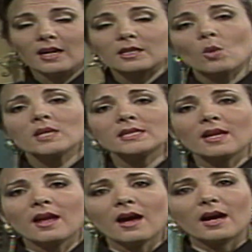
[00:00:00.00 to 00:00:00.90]

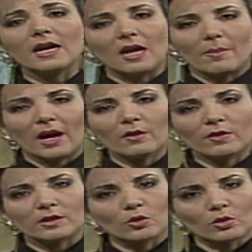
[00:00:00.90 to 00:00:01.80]
توصل إلى
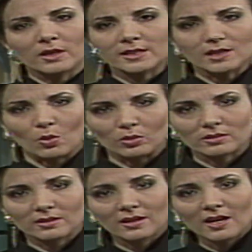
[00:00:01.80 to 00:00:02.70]
معرفة كنه الصوت
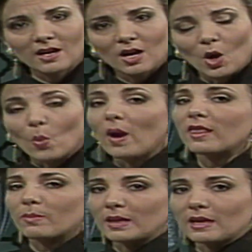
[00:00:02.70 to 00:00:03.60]

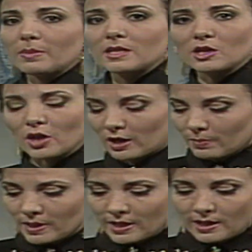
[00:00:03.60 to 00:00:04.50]
وأثبت
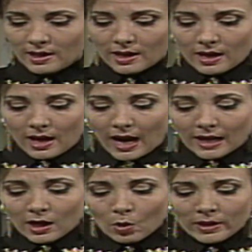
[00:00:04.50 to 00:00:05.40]
بتجاربه
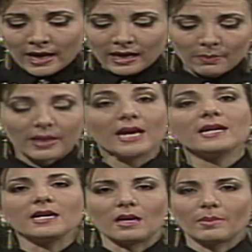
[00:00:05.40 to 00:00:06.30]
أن هناك
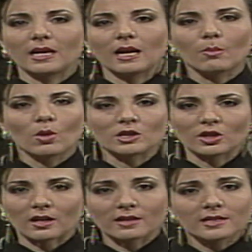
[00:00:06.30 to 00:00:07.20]
الملايين من الأمواج
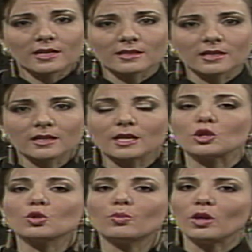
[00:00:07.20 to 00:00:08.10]
الرادية
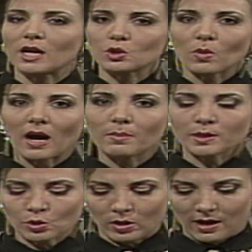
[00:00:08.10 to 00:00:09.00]
تجوب الأجواء
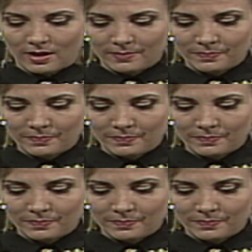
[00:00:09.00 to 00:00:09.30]
بسرعة